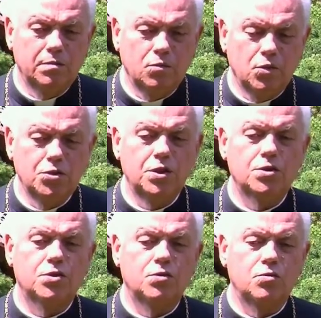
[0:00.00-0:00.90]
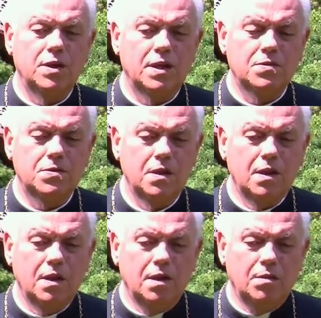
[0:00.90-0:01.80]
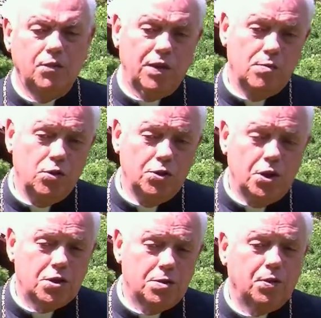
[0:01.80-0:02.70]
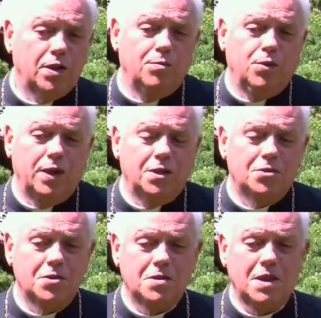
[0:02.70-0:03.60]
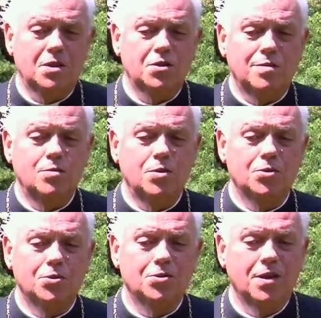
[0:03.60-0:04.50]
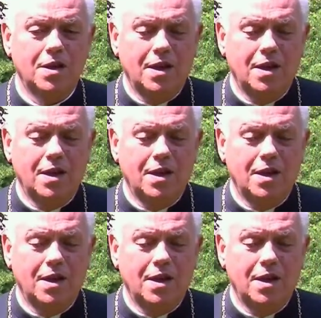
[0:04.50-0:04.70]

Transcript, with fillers: młodzieży u nas, wie młodzieży, bo tam była też i starsza młodzież,